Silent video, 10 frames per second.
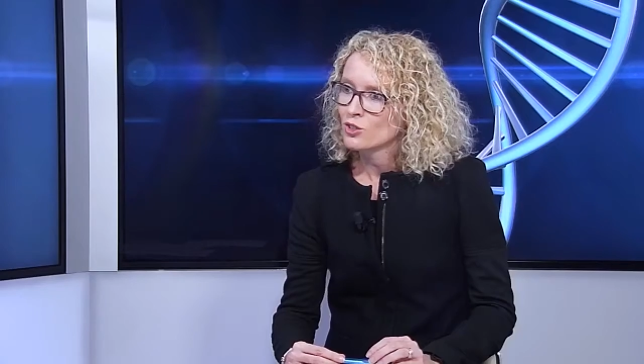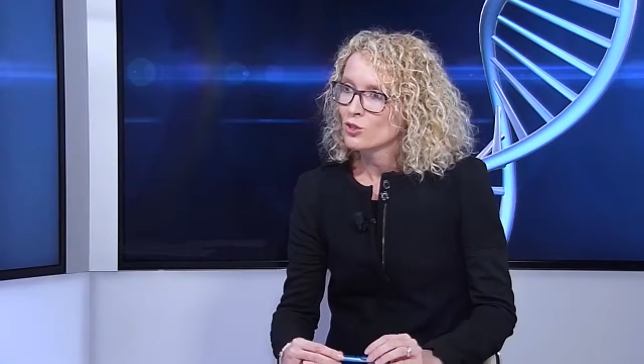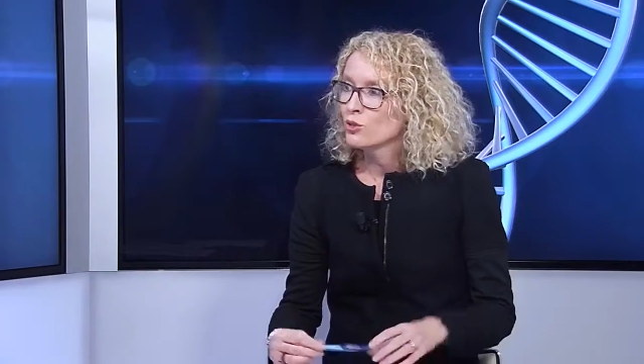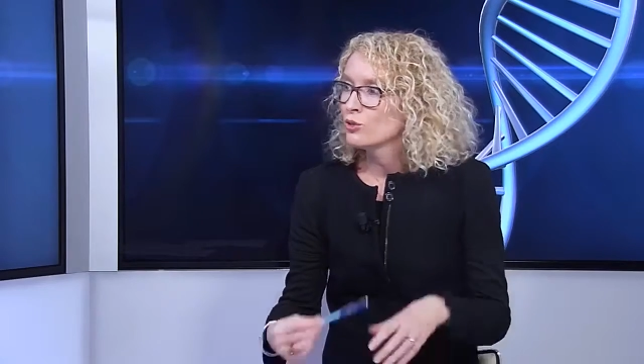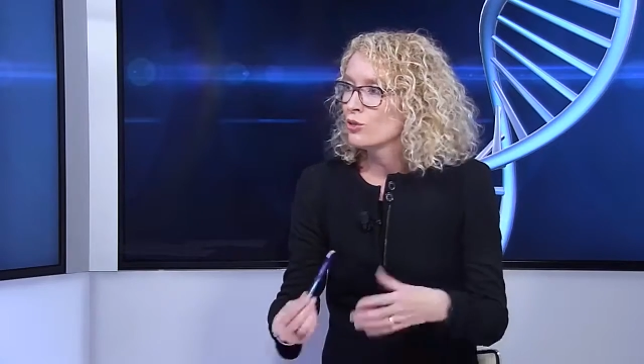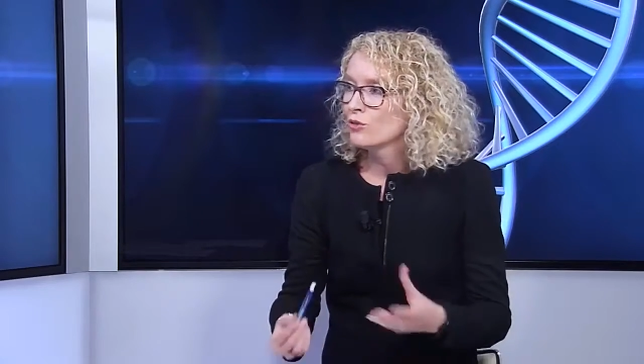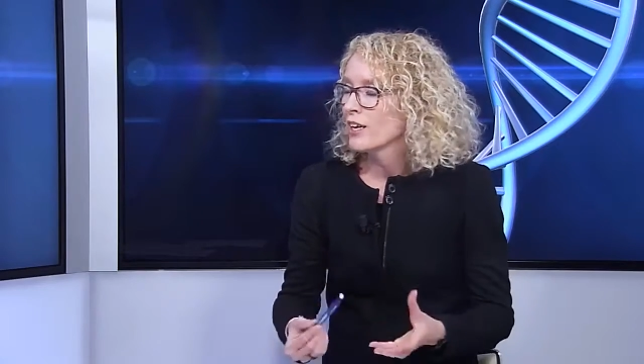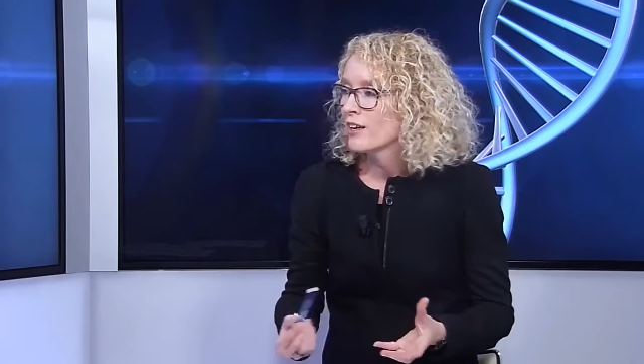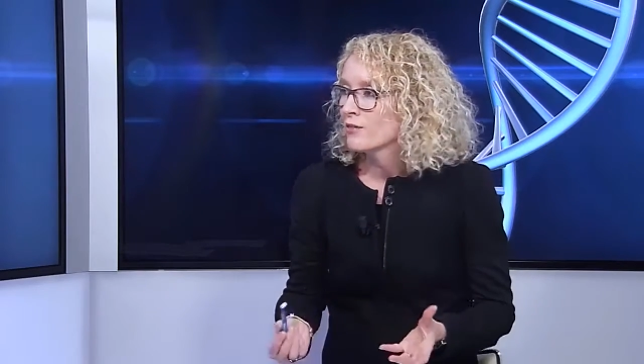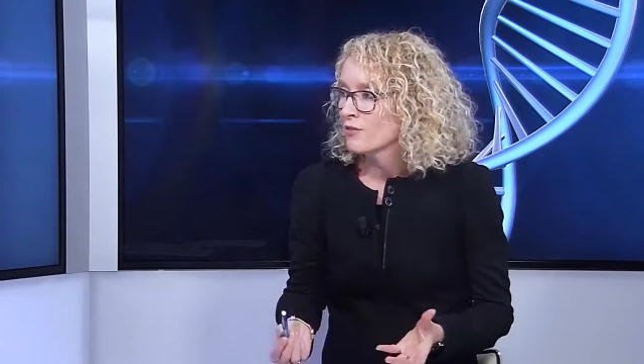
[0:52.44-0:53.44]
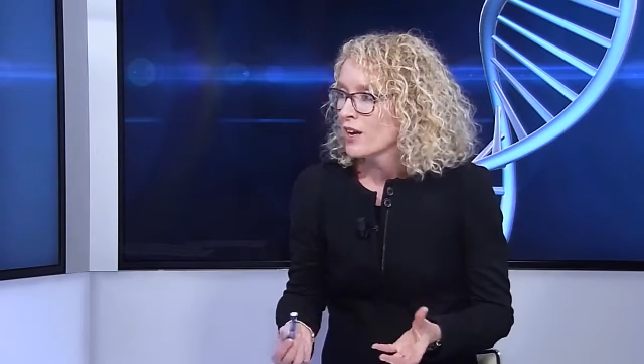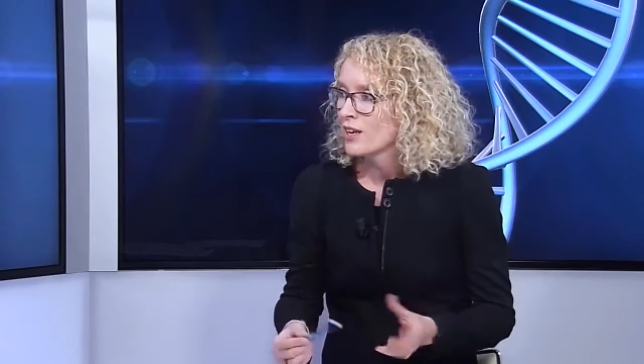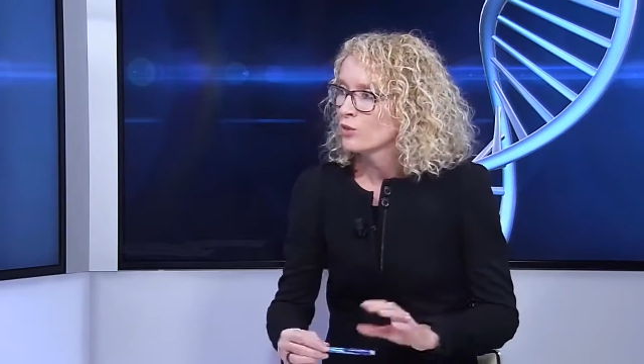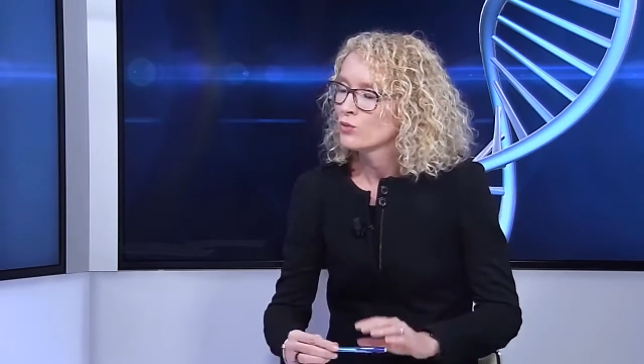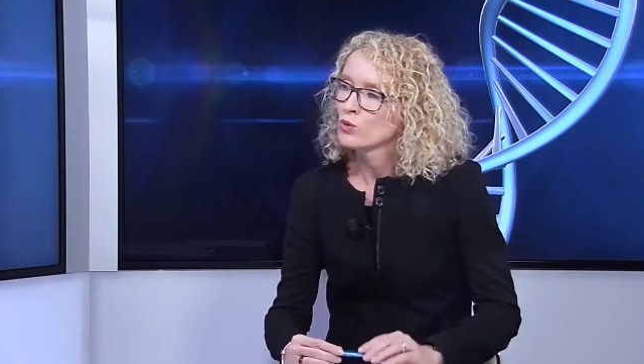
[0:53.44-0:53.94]
que devrait faire
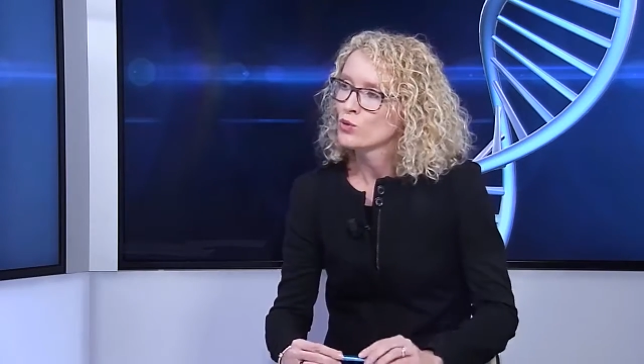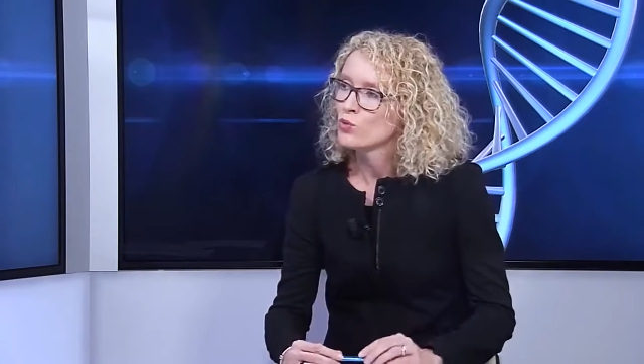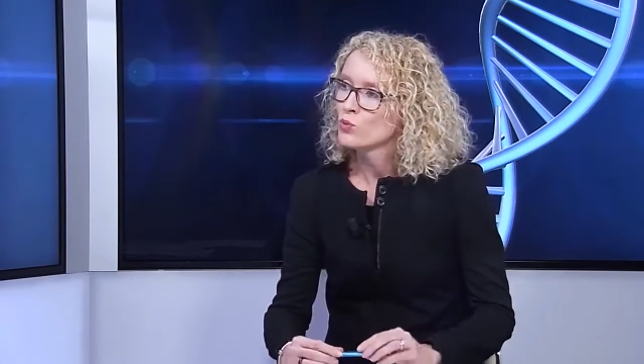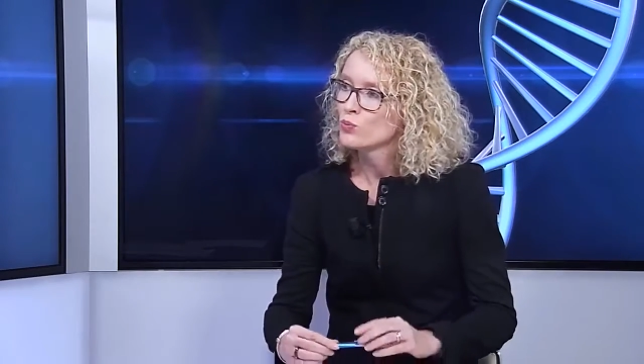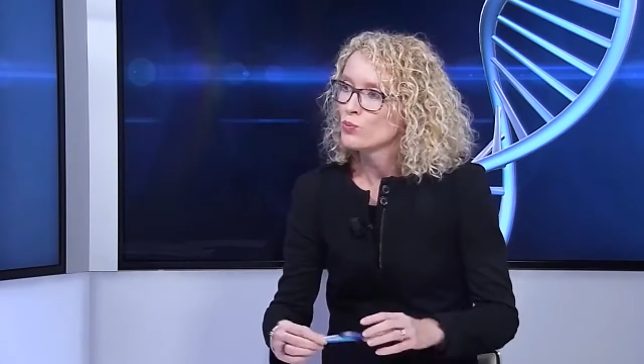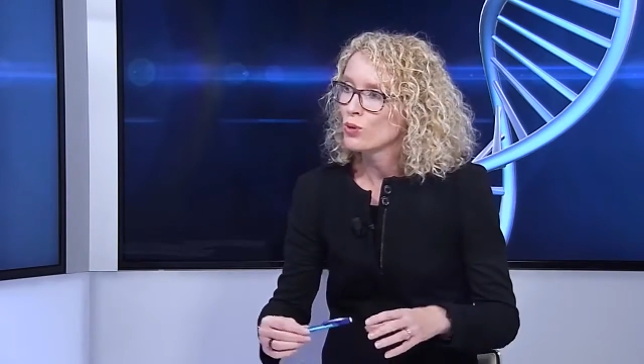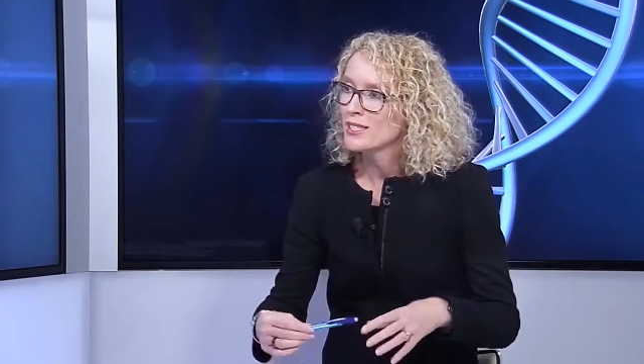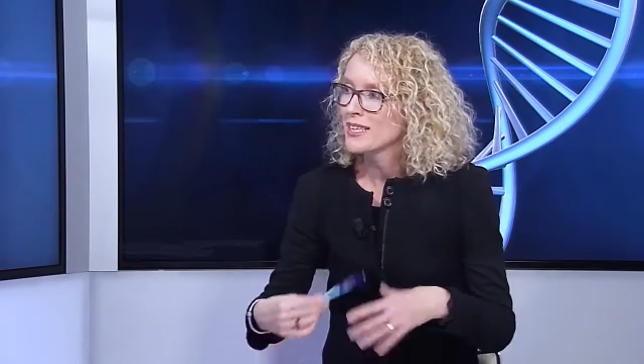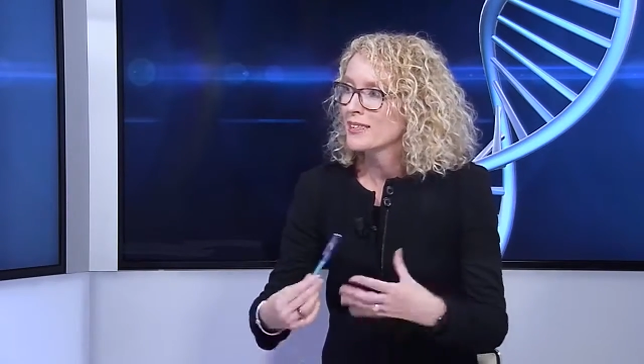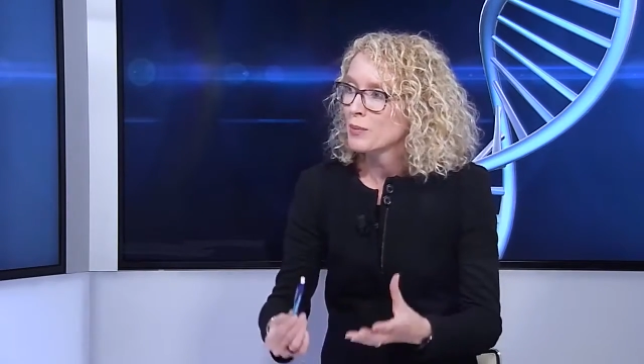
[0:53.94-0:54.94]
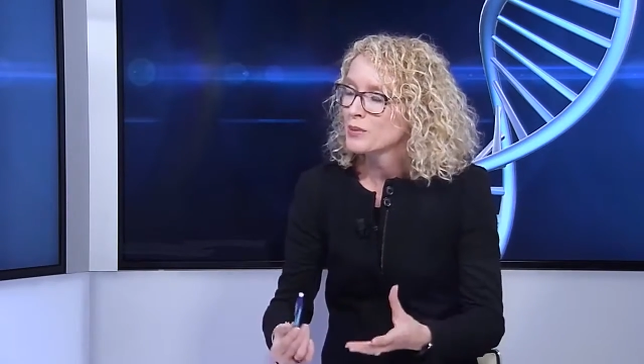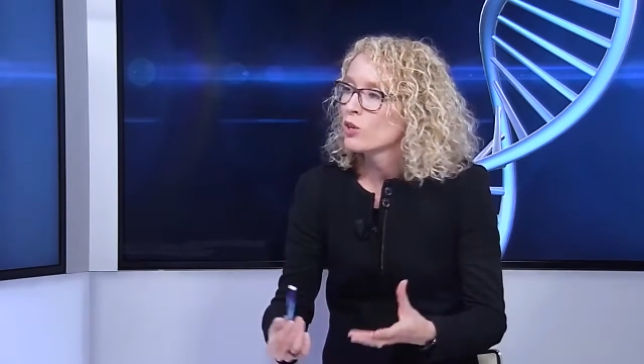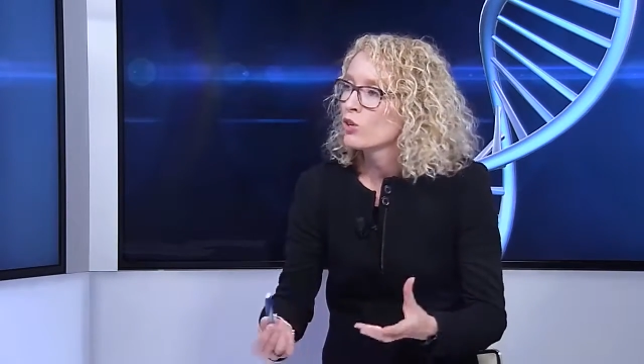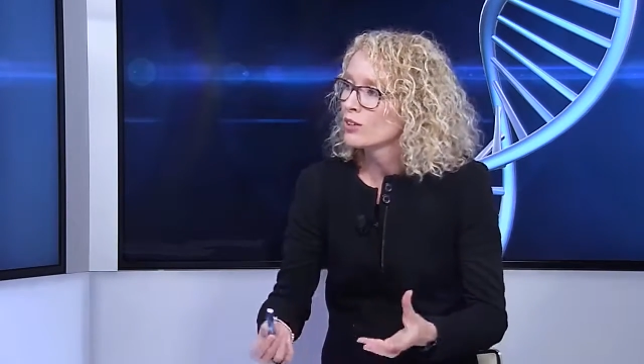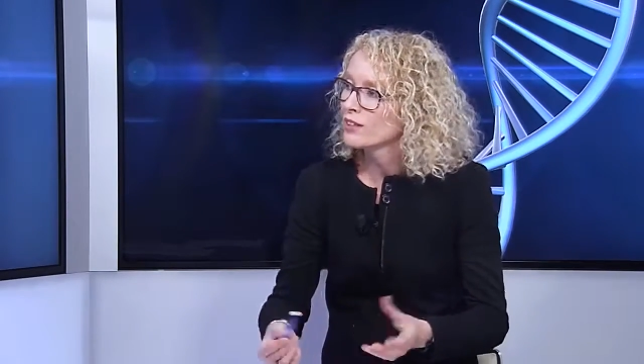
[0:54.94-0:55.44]
la Convention pour s'adapter encore